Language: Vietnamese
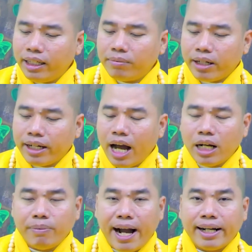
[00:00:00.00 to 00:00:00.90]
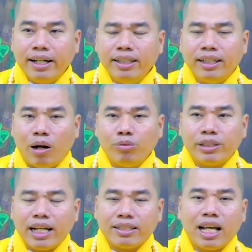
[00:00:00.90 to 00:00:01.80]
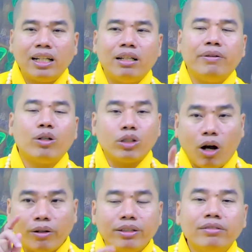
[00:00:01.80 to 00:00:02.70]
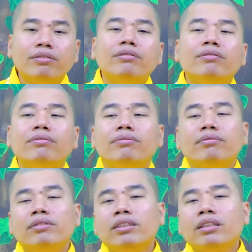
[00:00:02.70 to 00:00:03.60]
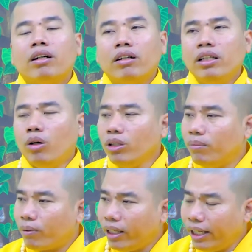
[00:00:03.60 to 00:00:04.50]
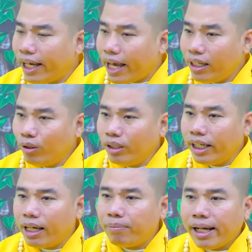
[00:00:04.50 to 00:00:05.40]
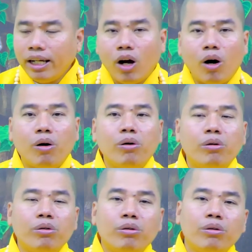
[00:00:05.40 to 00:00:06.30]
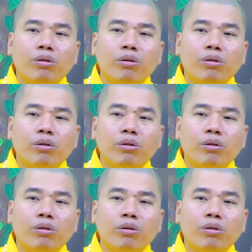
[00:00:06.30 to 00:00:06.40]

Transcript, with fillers: việc mà cờ bạc hư hỏng sát sanh là vì có tội. Còn ví dụ như một cái nghề, ví dụ như nghề may đồ